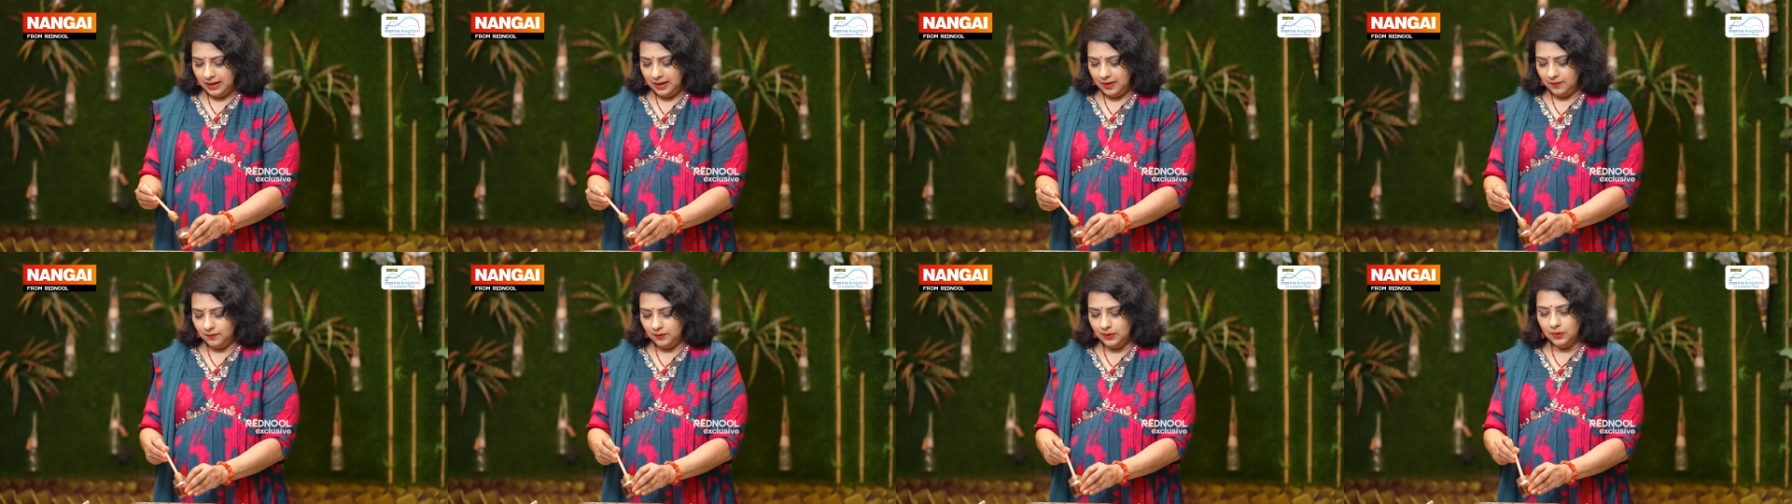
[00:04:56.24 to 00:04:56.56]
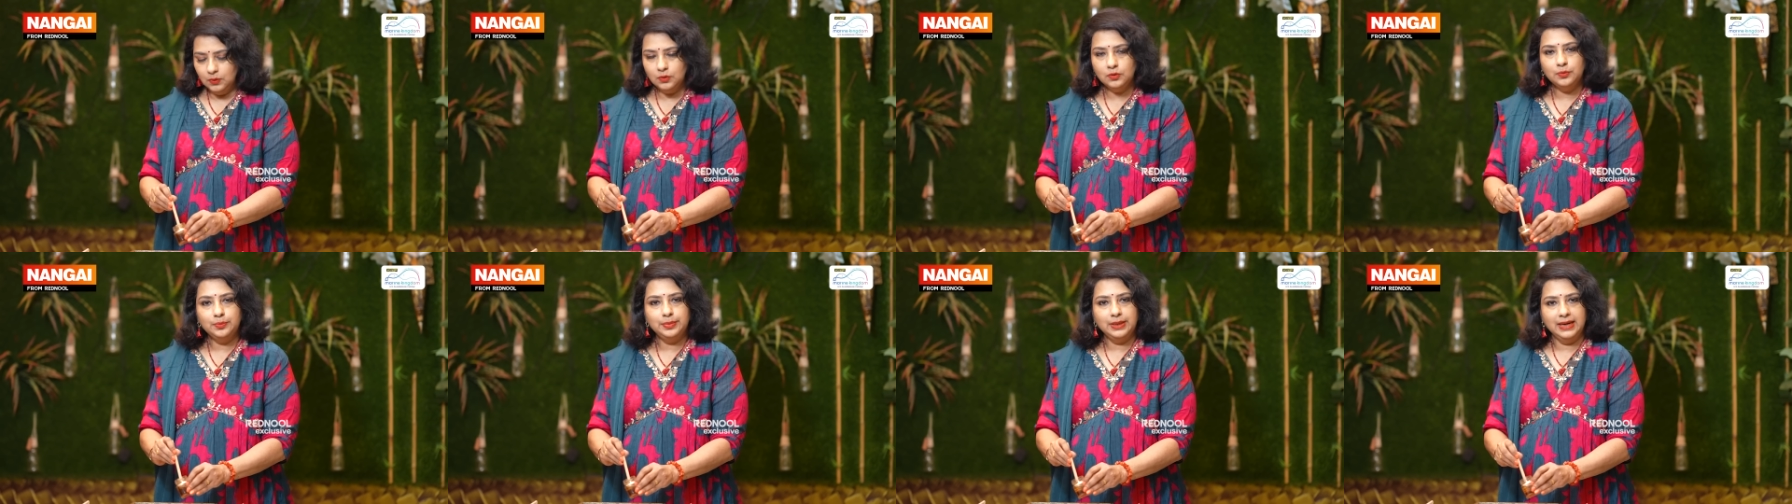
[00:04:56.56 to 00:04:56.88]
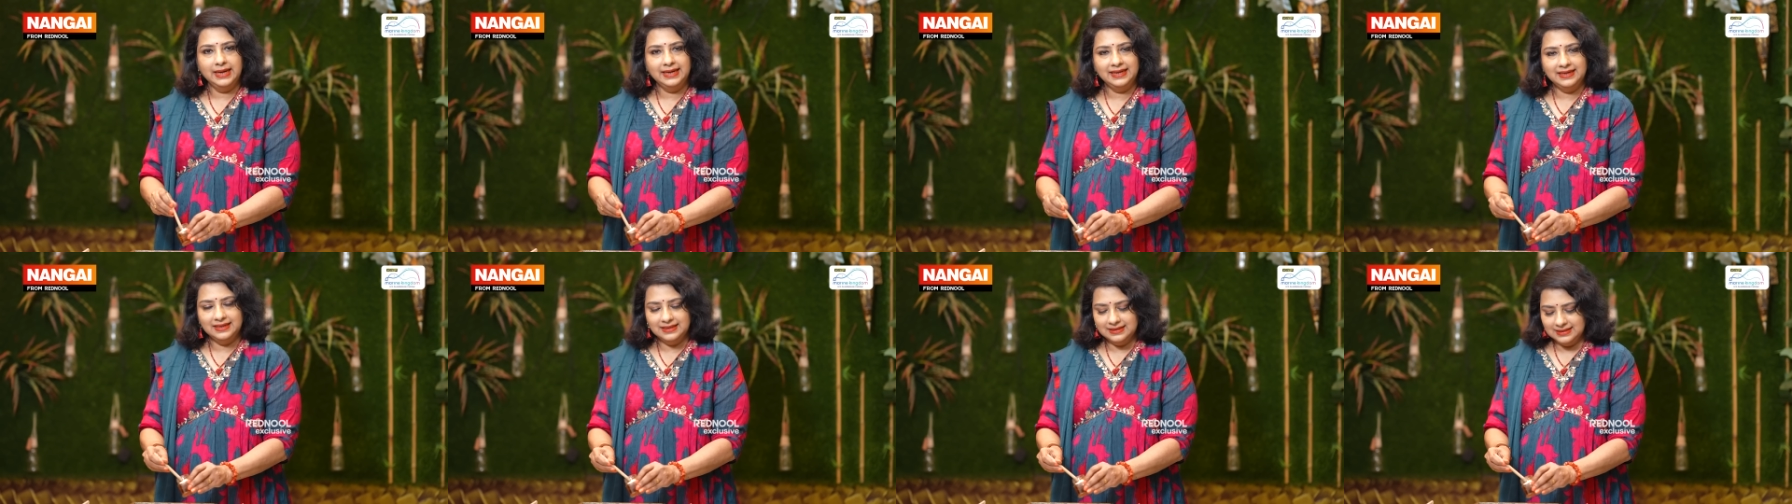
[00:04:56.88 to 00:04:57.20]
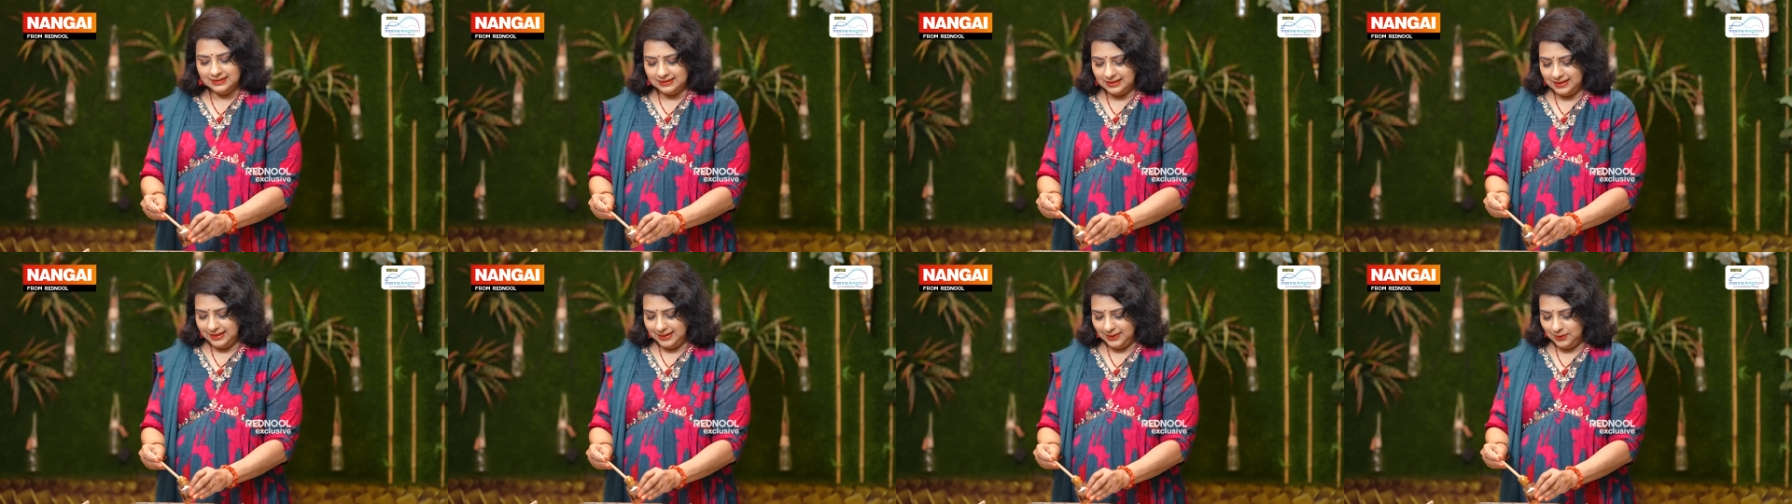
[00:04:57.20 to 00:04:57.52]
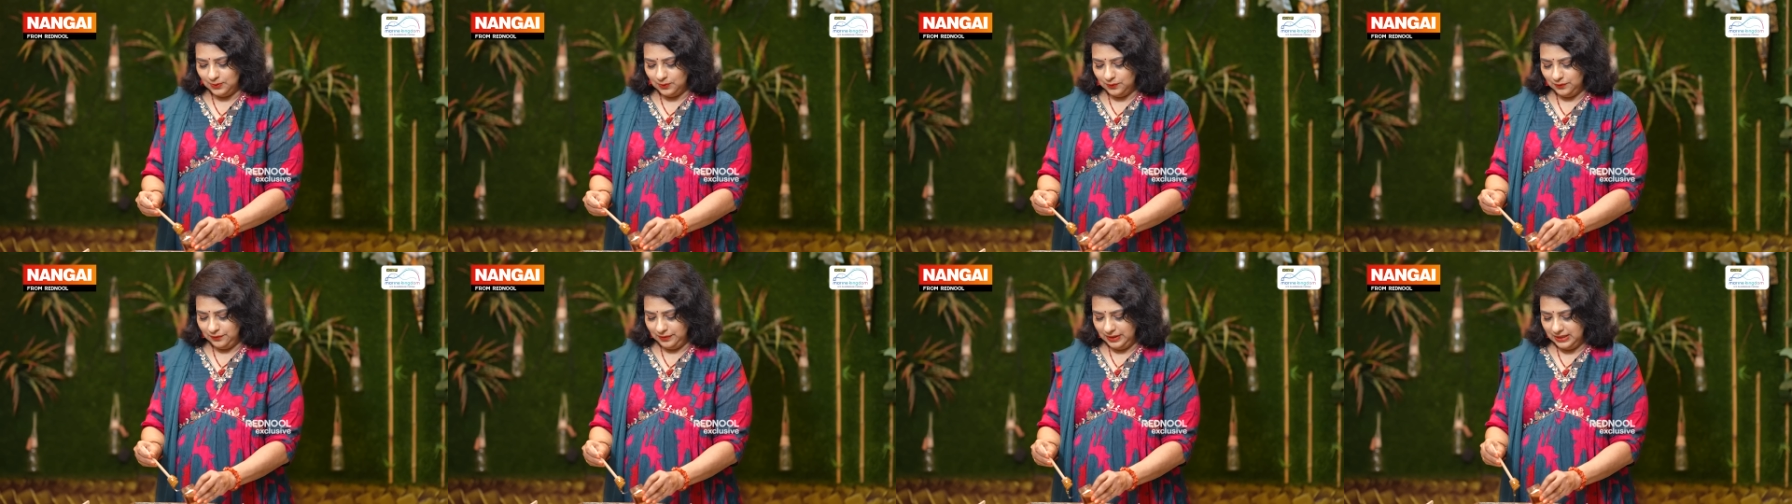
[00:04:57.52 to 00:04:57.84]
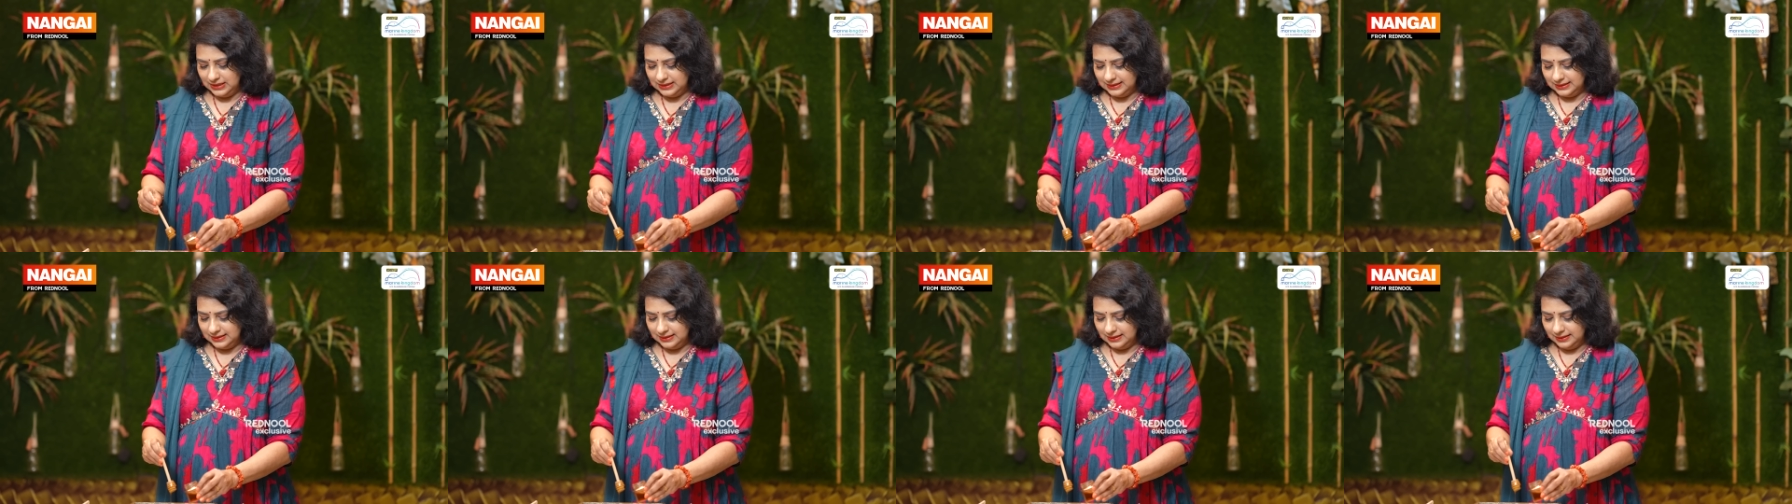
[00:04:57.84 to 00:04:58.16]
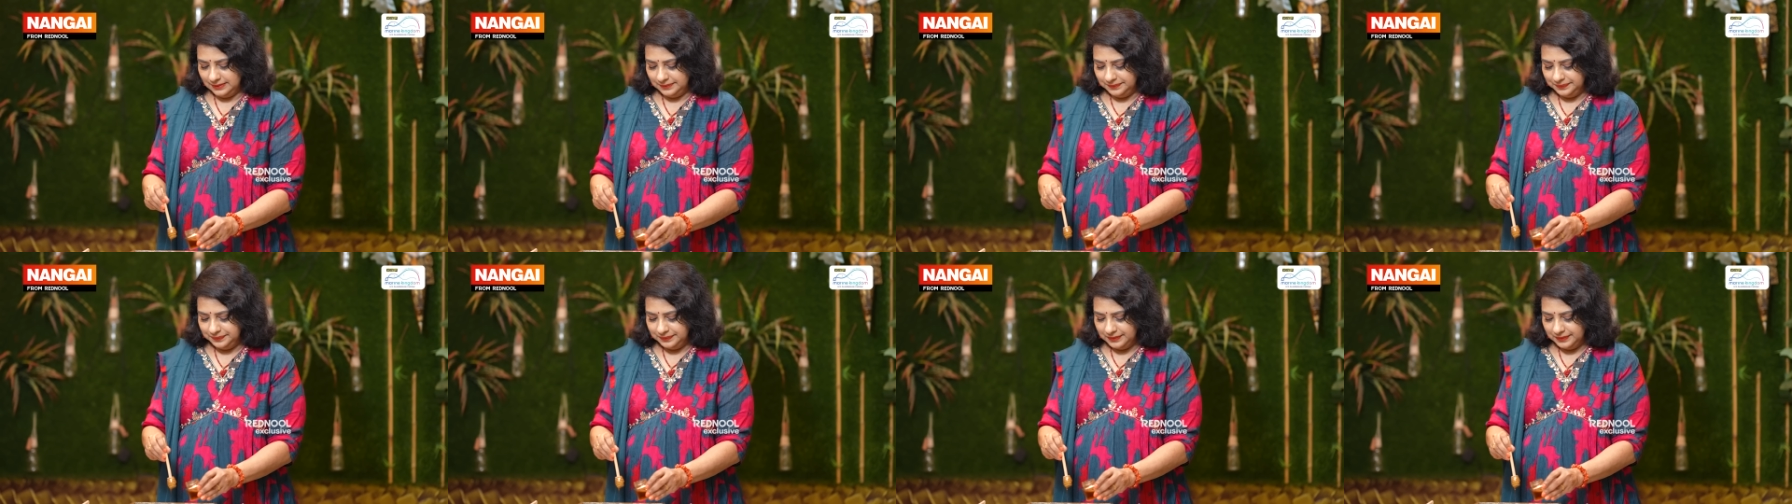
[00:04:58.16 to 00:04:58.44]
அவ்வளோ ஒரு பிரைட்னஸ் கிடைக்கும் ஃபேஸ்க்கு